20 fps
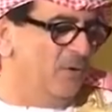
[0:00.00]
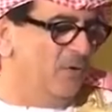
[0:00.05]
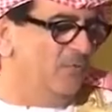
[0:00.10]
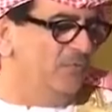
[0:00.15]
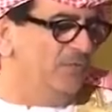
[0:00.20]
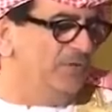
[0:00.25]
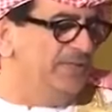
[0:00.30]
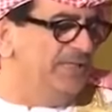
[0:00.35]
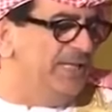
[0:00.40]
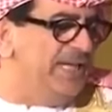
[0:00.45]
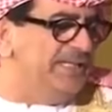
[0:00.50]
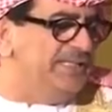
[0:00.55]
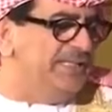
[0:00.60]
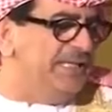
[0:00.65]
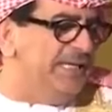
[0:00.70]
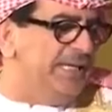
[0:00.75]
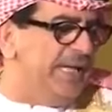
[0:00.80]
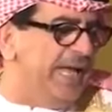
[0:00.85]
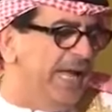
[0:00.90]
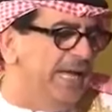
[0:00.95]
وفديت
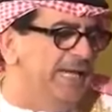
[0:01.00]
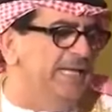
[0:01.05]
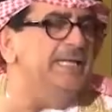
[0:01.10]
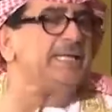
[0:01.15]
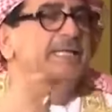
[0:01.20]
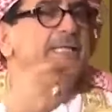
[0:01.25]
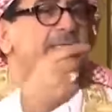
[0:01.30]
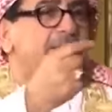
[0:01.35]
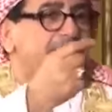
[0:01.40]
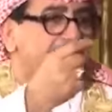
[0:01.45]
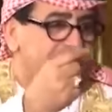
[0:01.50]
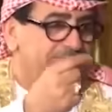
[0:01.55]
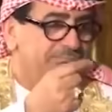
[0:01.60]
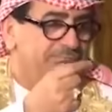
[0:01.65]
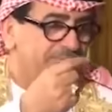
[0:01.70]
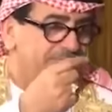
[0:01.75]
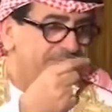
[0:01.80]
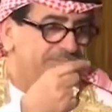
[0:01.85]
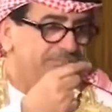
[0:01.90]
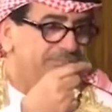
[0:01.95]
الحلق
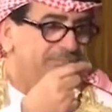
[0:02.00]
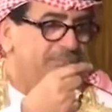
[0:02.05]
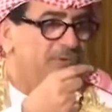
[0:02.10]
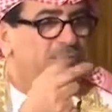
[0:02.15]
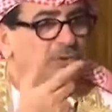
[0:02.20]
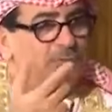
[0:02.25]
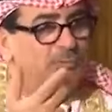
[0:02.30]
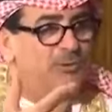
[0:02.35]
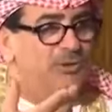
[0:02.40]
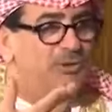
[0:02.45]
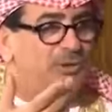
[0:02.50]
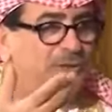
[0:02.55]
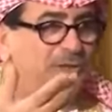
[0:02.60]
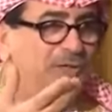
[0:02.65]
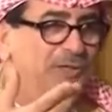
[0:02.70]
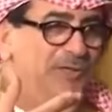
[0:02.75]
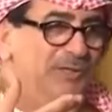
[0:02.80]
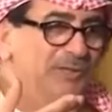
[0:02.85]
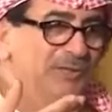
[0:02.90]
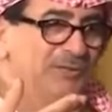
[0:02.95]
وانت
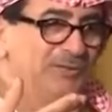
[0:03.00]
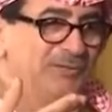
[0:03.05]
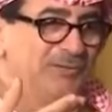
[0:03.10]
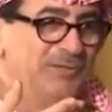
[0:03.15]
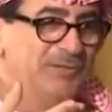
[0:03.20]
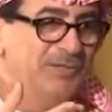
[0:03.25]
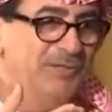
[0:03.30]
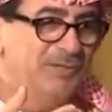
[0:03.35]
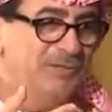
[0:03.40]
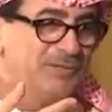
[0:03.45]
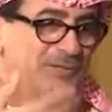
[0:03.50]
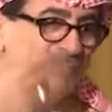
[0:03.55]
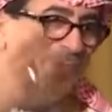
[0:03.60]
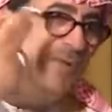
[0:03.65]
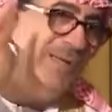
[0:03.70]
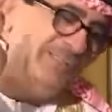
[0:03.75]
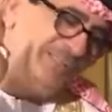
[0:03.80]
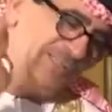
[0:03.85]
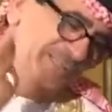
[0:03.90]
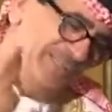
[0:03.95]
مذيعه
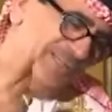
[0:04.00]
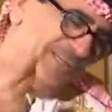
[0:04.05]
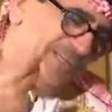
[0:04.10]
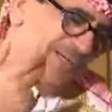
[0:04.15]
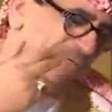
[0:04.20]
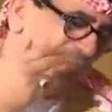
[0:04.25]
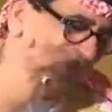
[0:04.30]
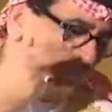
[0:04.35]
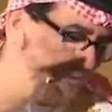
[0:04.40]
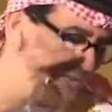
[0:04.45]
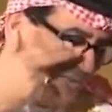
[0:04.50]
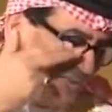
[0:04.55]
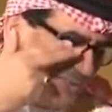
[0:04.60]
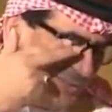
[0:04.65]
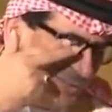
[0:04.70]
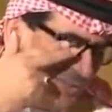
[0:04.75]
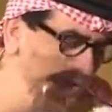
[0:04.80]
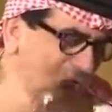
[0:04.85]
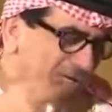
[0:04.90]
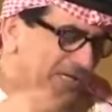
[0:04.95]
سمعتك انا
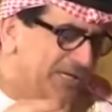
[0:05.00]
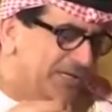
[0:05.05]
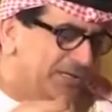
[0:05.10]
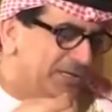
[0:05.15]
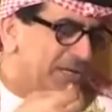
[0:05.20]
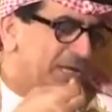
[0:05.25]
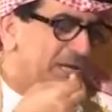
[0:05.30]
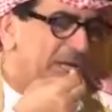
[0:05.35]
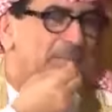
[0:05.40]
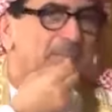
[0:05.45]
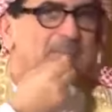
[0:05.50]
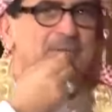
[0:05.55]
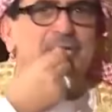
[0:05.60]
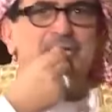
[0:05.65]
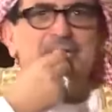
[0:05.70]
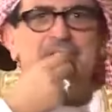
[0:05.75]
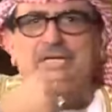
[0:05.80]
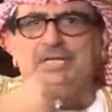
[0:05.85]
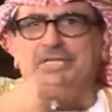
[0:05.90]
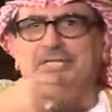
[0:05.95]
وفديت الحلق
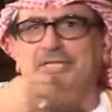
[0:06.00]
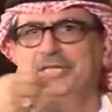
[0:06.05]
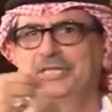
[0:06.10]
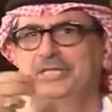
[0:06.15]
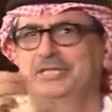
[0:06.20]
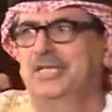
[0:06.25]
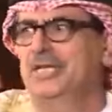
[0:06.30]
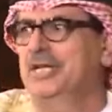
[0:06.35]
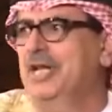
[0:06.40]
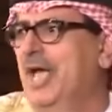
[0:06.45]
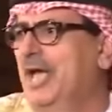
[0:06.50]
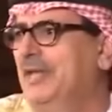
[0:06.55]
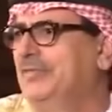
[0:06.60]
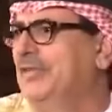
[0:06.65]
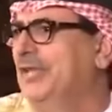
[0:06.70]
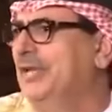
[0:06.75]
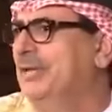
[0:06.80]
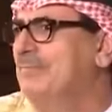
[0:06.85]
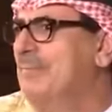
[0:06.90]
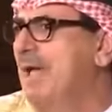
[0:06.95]
من يحكي
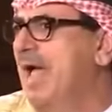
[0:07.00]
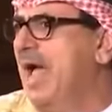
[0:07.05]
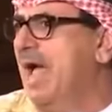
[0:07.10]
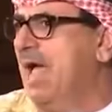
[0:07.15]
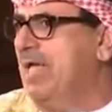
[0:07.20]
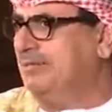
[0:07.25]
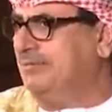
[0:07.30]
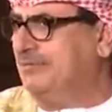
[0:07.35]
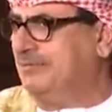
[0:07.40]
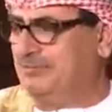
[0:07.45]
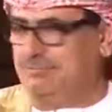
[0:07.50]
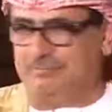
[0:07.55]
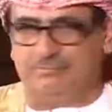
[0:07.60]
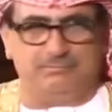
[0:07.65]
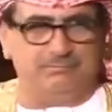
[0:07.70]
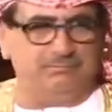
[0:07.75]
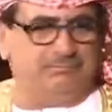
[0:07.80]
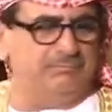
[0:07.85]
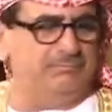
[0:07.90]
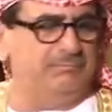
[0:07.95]
تنعثر معس
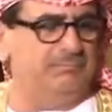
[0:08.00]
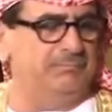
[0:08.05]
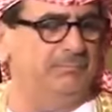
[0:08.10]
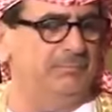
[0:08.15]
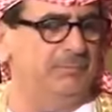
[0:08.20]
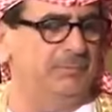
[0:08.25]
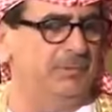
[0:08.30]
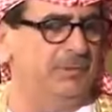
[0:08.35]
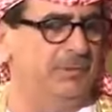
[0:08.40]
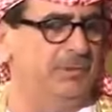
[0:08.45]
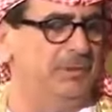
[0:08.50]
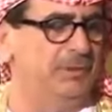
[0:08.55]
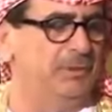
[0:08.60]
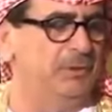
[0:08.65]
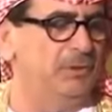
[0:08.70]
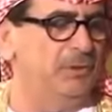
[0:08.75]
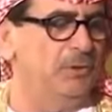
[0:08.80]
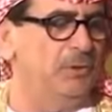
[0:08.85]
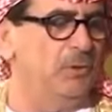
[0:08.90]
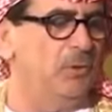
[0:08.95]
الله
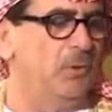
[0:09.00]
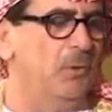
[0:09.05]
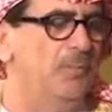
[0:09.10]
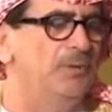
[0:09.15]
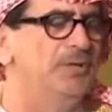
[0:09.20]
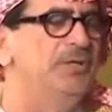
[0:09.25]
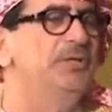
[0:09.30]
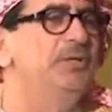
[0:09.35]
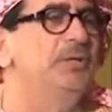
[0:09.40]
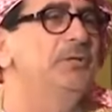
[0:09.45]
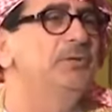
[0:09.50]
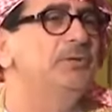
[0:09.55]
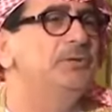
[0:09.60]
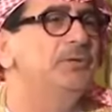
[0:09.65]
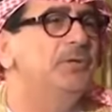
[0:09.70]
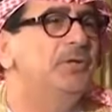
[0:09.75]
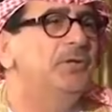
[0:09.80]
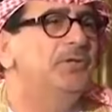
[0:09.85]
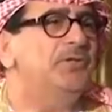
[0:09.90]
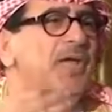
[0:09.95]
ومن
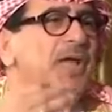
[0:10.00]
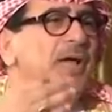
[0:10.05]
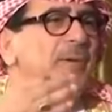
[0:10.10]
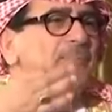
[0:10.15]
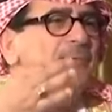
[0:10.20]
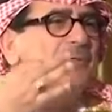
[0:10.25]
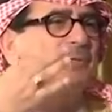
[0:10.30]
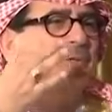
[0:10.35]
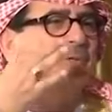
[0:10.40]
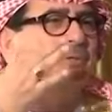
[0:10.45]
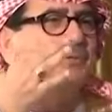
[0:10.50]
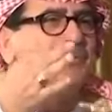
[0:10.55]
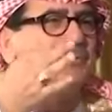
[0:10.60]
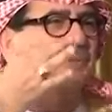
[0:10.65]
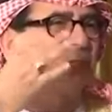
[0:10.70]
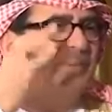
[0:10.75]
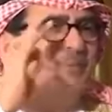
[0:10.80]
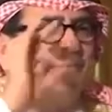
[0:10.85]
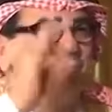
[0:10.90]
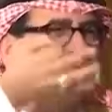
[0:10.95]
ينطق ذهب
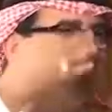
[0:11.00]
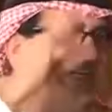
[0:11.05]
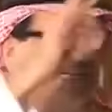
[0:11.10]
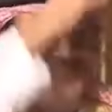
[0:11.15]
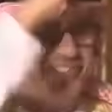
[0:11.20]
يقطر من